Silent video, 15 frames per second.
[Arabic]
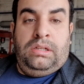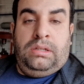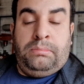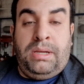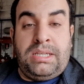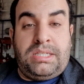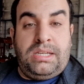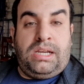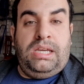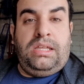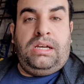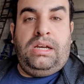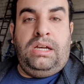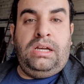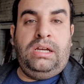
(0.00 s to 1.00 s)
بس كده
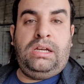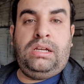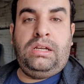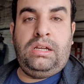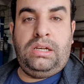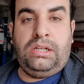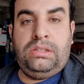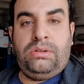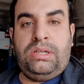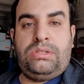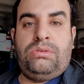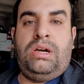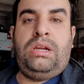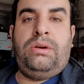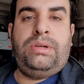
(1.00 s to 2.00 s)
اللي عنده أي
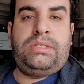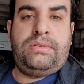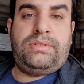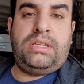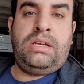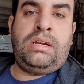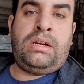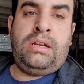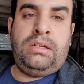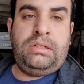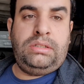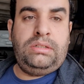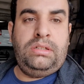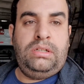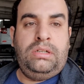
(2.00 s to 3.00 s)
سؤال أو استفسار
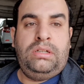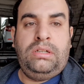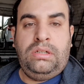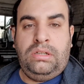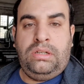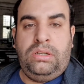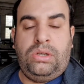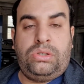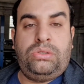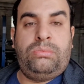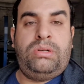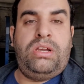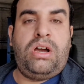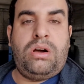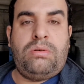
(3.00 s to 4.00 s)
اكتب
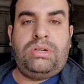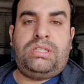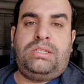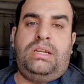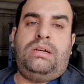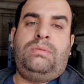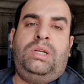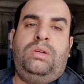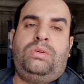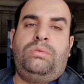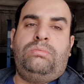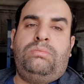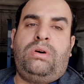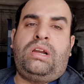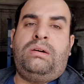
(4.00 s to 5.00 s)
لي إياهم والسلام
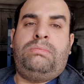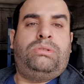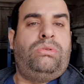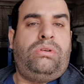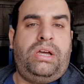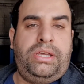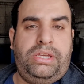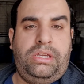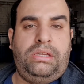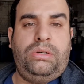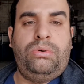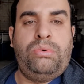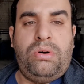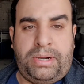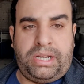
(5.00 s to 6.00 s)
عليكم ورحمة الله
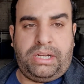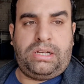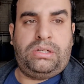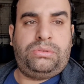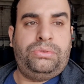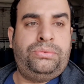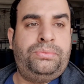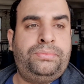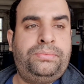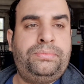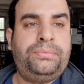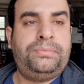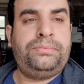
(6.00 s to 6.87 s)
وبركاته